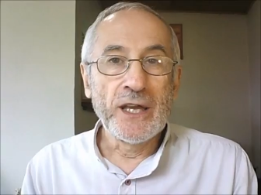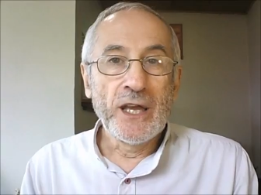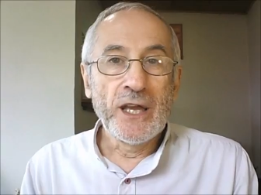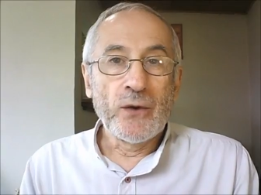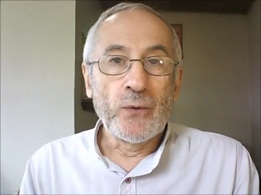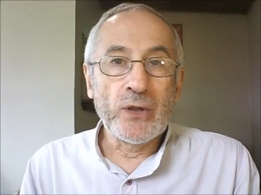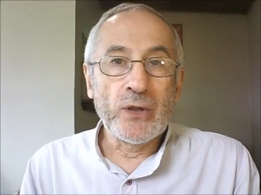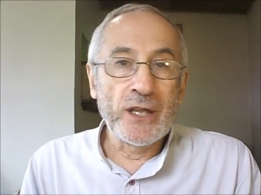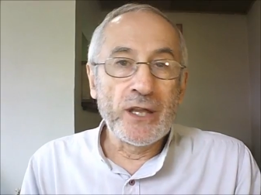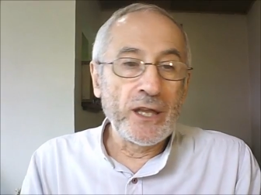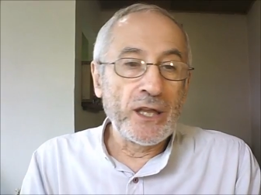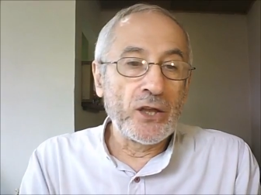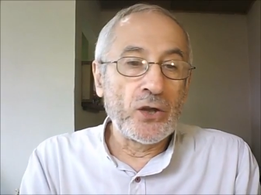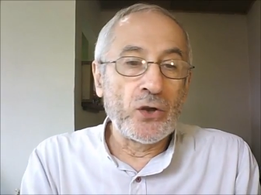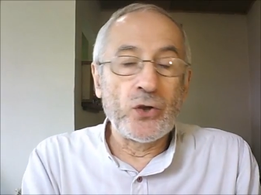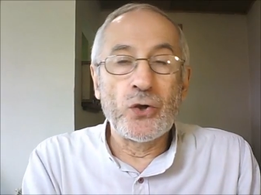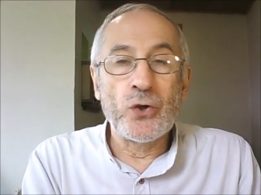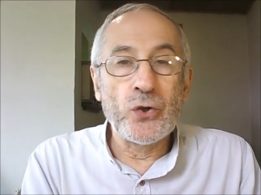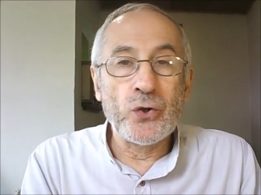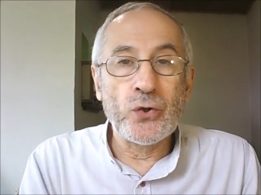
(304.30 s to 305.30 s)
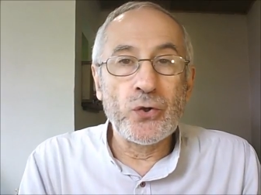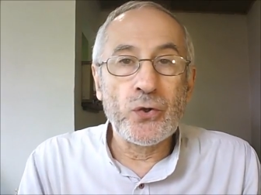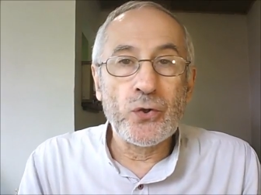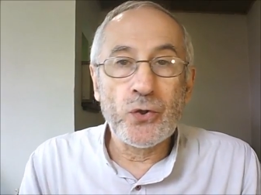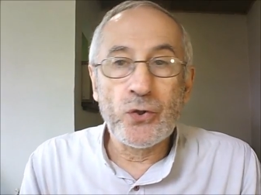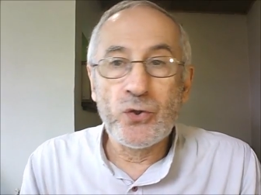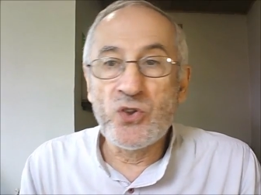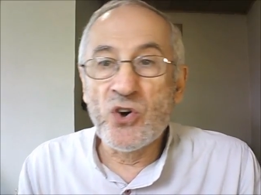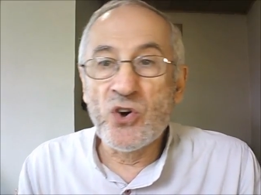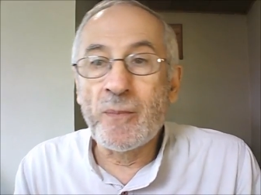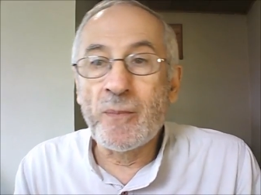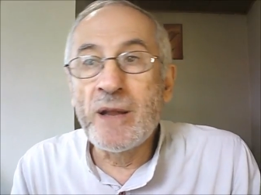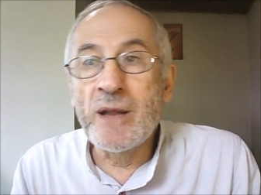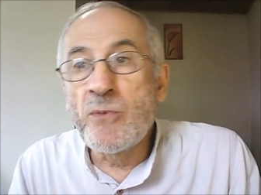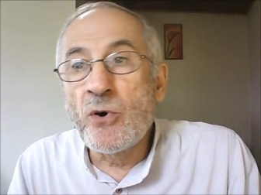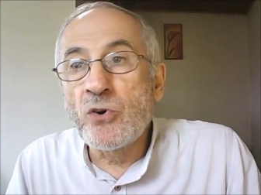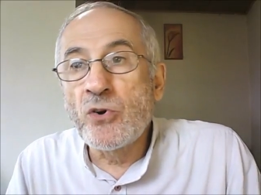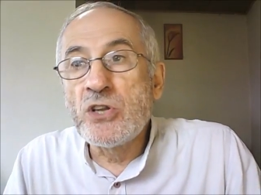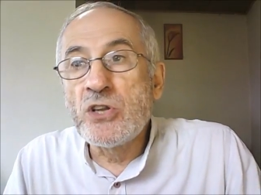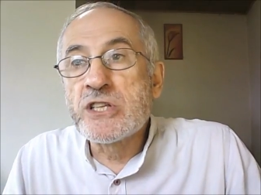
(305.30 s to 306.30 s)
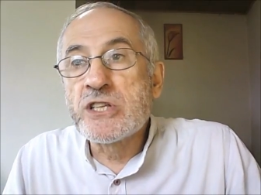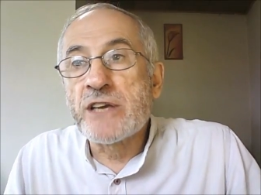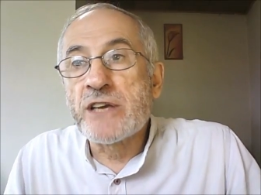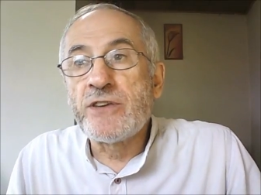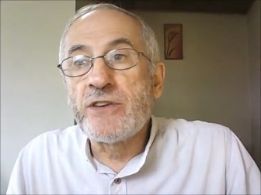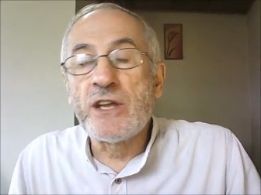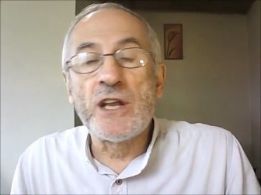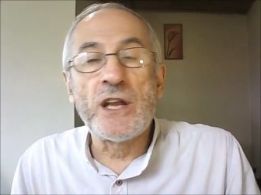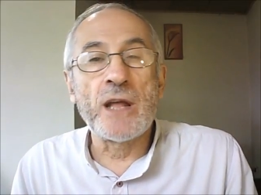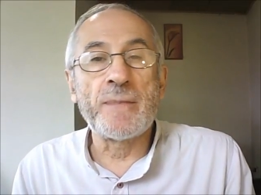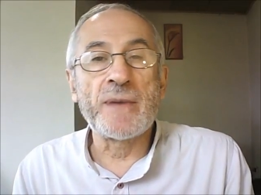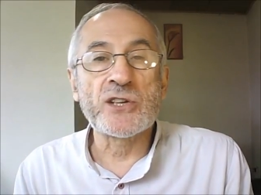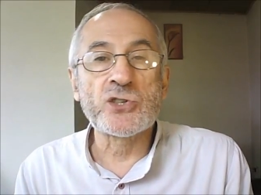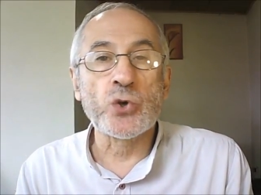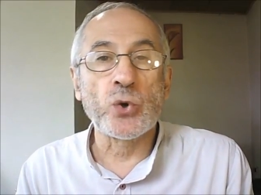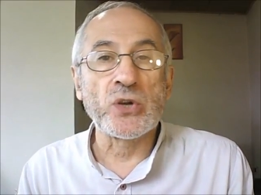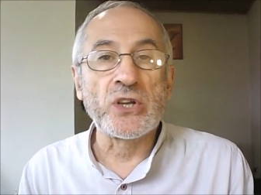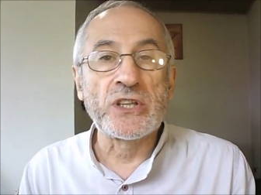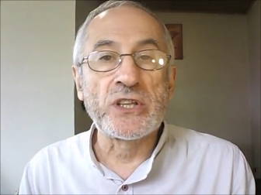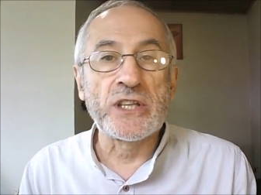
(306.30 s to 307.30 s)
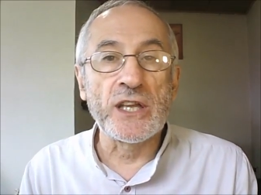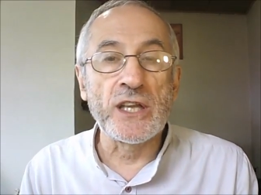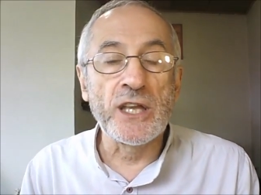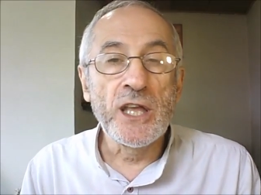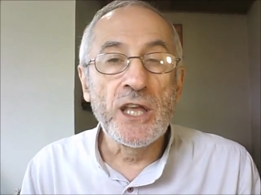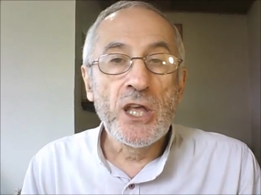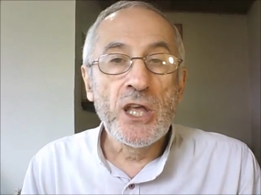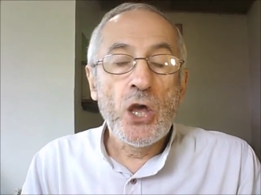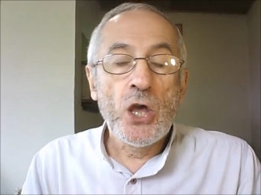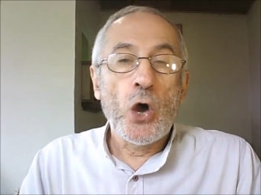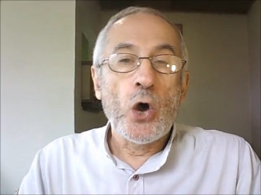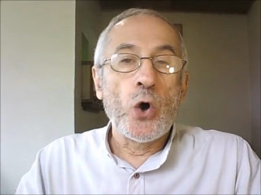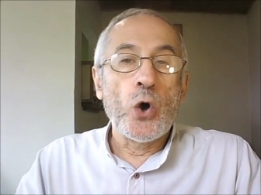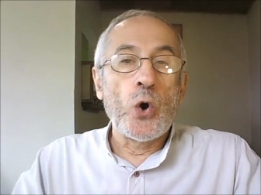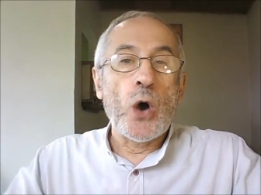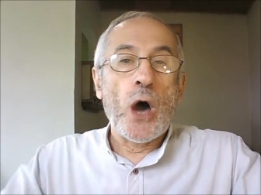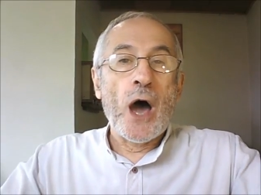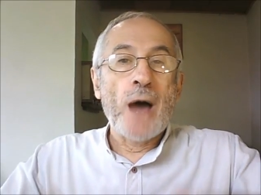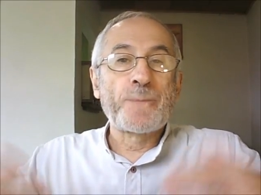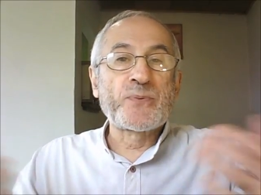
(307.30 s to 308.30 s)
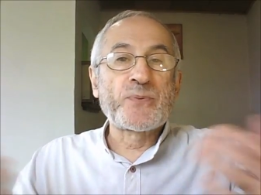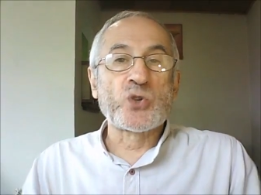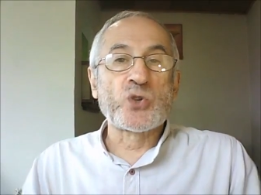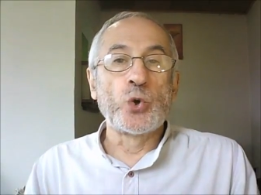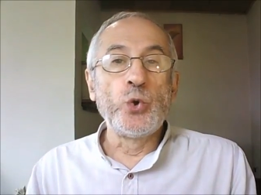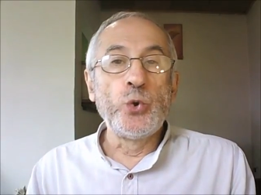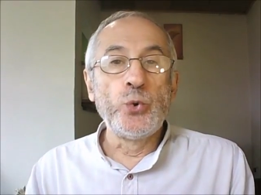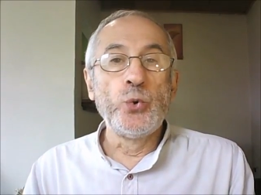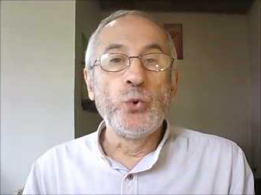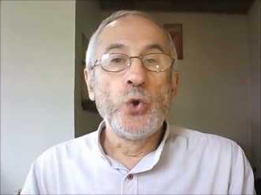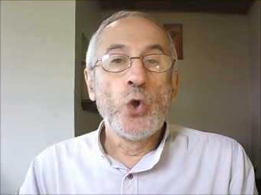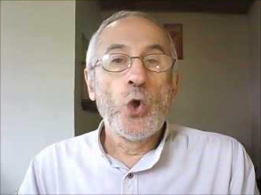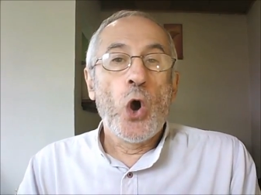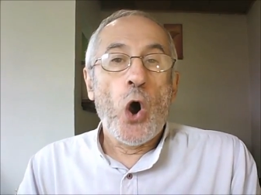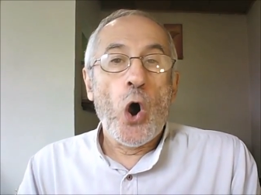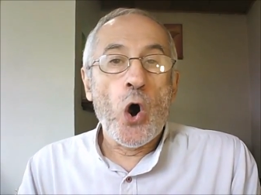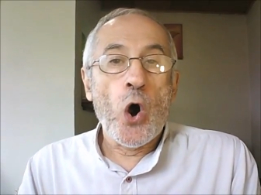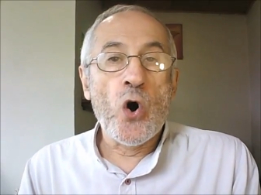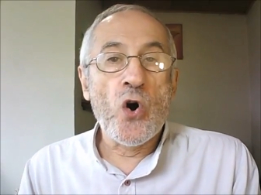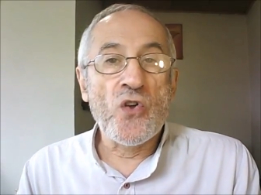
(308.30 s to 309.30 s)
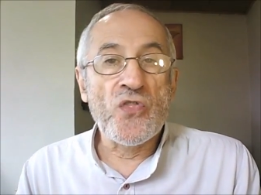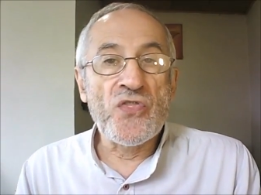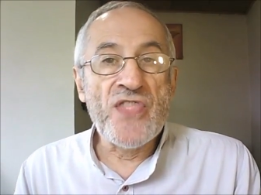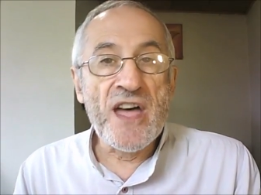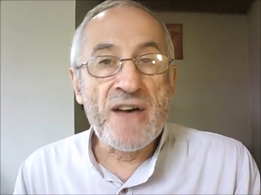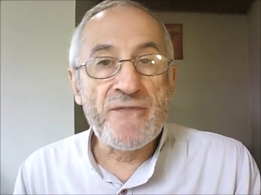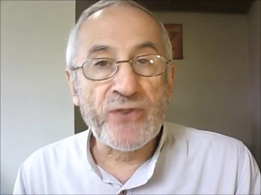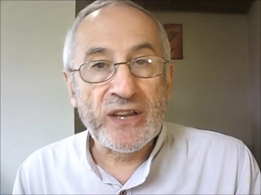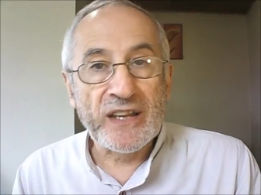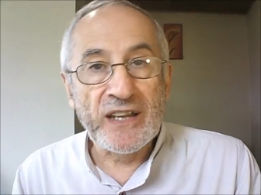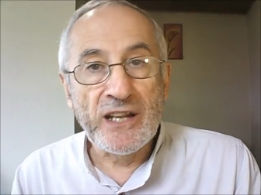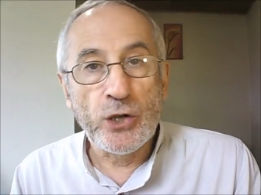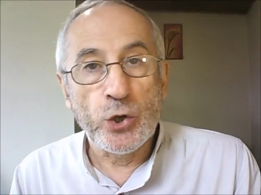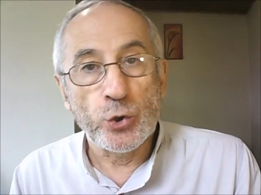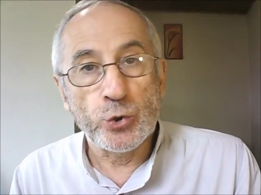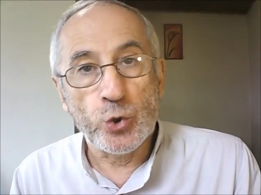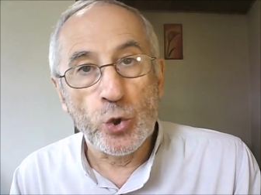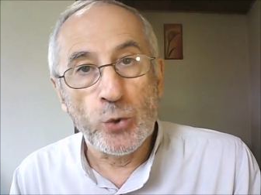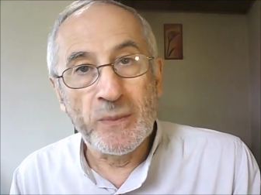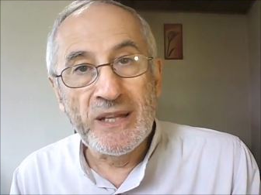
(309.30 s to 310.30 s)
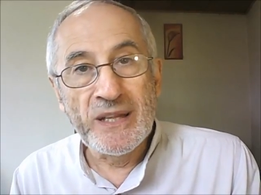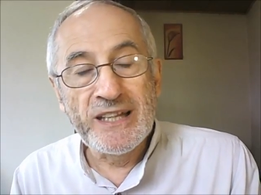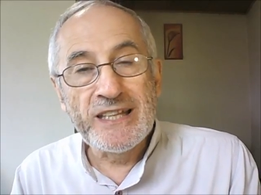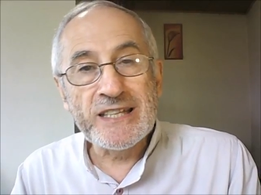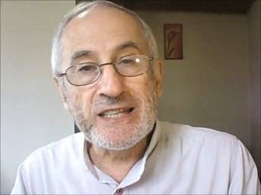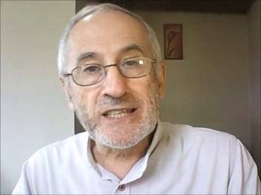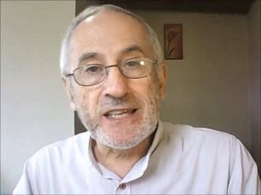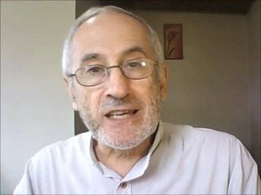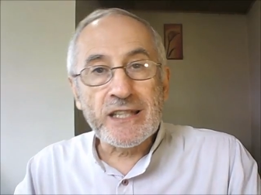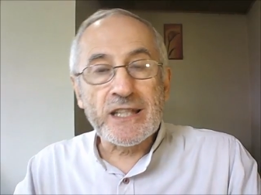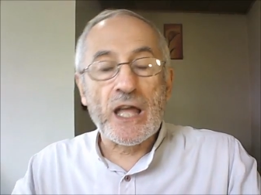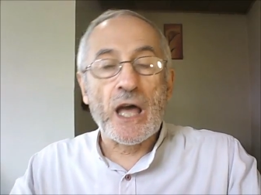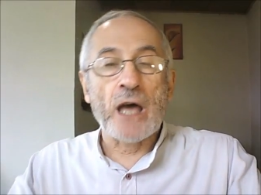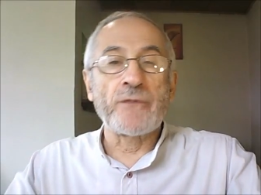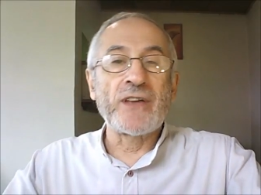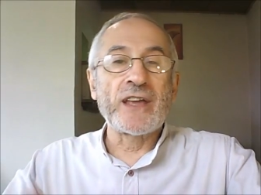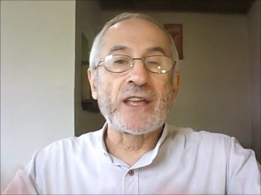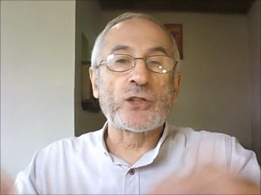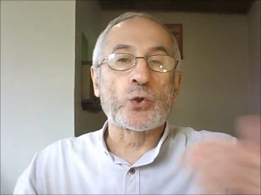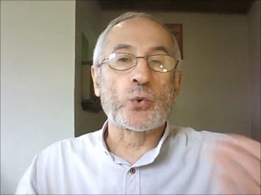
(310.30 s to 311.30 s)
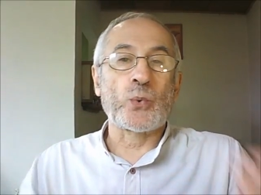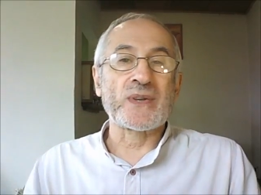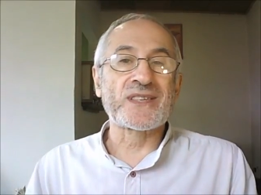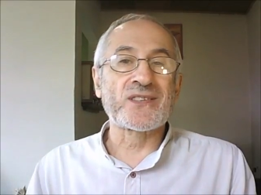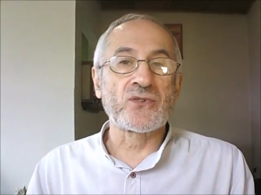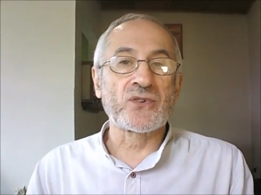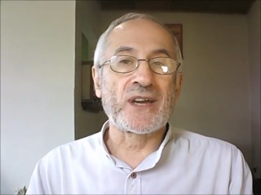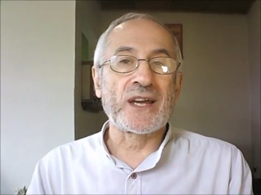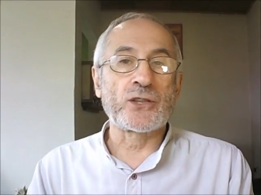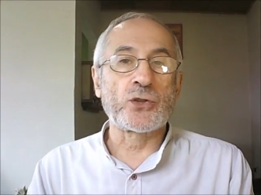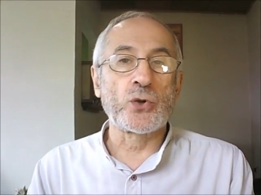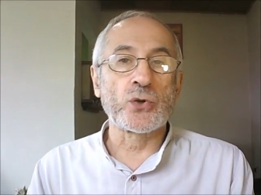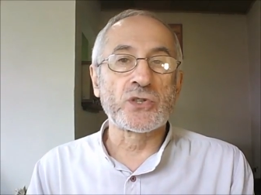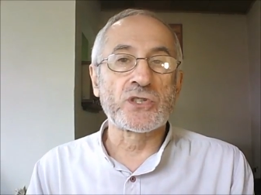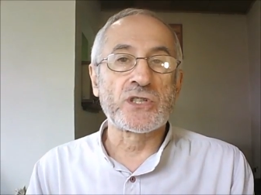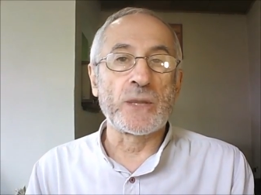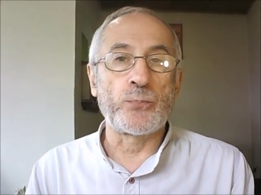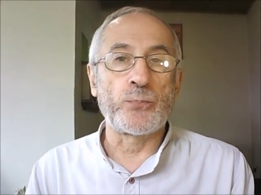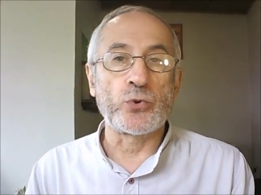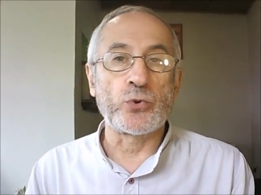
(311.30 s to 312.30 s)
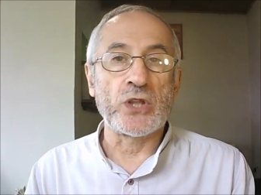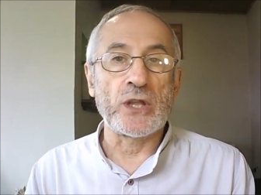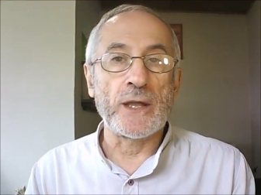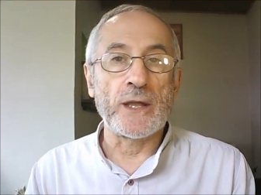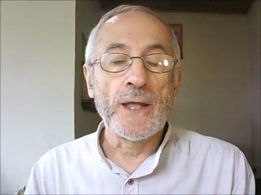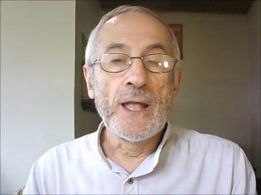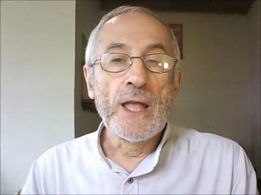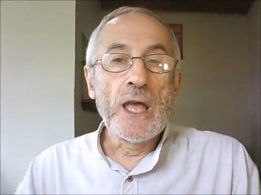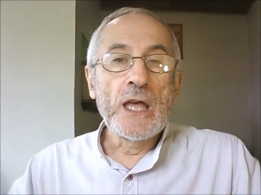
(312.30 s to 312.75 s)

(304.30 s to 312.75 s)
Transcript: Vous voyez, euh, normalement, ils avaient la majorité euh, absolue en avril 2017 avec 314 députés.